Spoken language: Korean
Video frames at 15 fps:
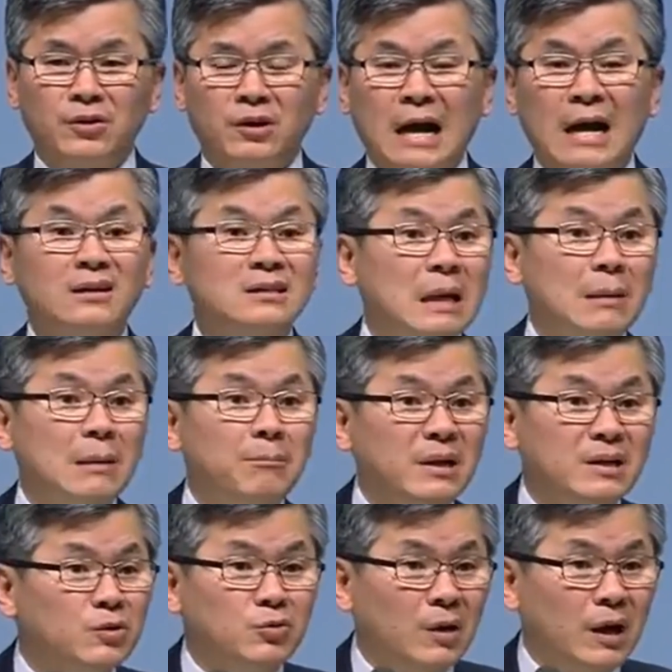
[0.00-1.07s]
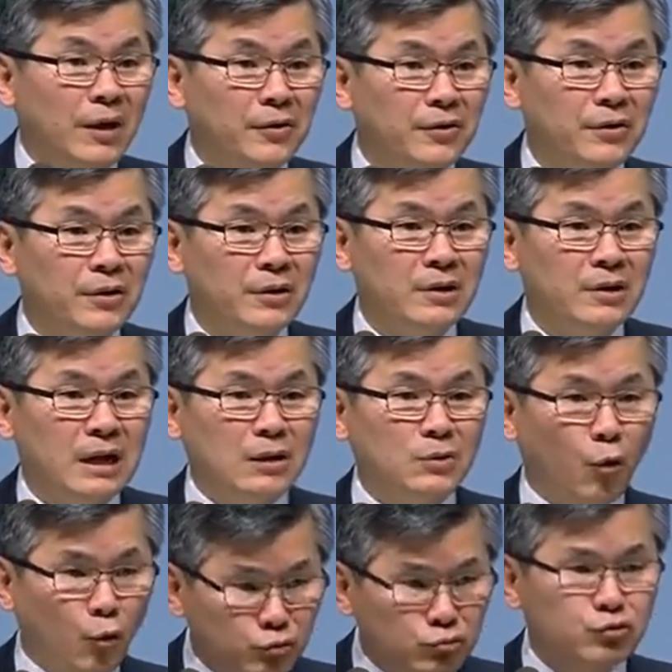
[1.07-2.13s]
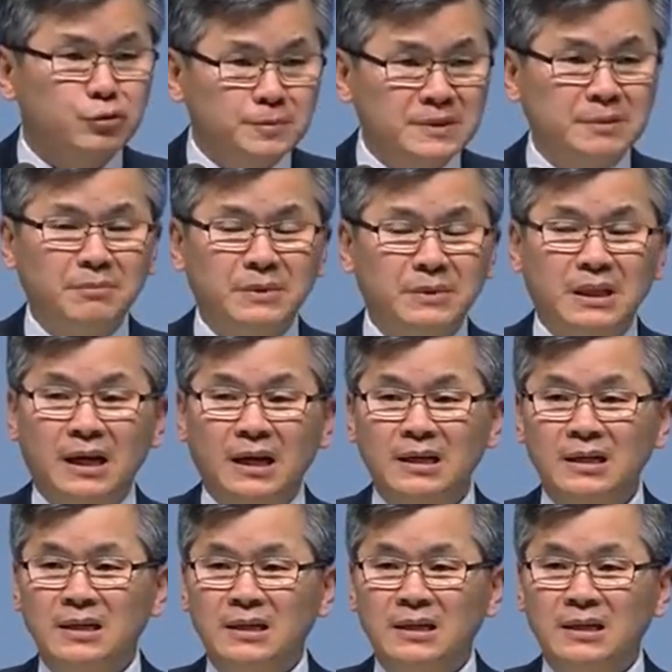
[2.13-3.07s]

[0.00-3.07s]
가을 잠바 입고 가요. 한 5분 춥습니다.